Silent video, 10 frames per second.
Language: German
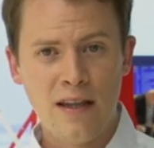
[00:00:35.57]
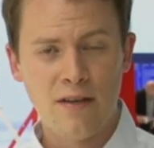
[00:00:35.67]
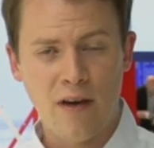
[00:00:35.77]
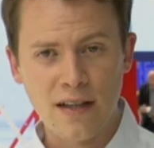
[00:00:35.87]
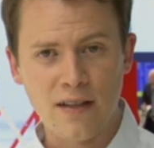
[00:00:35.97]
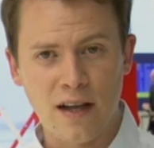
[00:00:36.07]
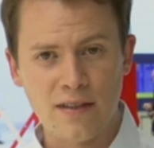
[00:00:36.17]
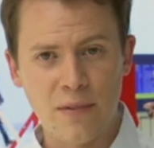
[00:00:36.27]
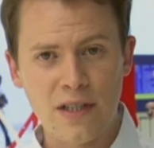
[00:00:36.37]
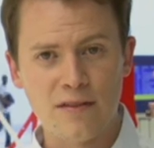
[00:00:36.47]
die
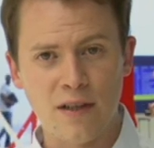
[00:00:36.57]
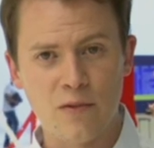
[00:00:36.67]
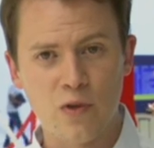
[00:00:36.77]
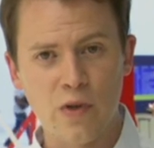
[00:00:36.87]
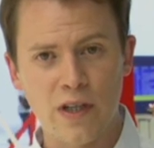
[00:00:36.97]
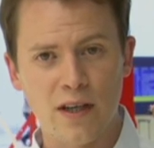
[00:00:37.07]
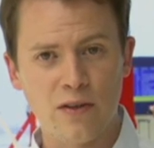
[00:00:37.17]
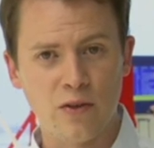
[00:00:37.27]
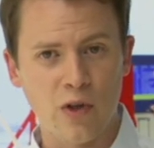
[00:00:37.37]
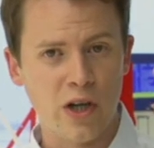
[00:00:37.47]
Weiterreise mit dem Zug in
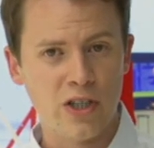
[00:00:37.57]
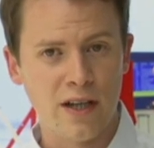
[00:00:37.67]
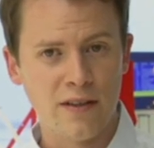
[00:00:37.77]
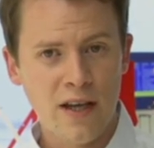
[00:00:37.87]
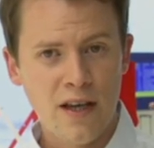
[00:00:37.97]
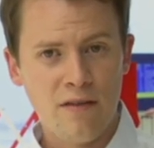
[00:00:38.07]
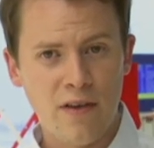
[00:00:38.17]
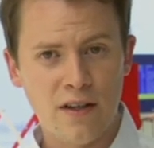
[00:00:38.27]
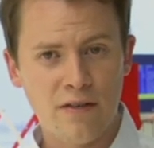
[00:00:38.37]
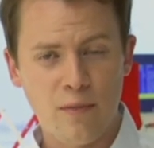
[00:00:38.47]
Richtung Deutschland
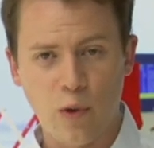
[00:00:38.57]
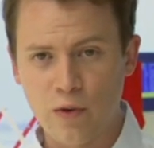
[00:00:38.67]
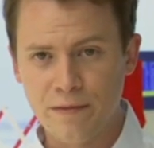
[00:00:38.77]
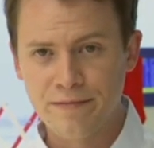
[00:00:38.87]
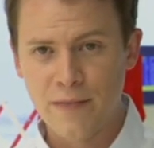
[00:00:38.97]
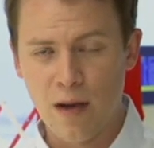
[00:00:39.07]
wieder verboten.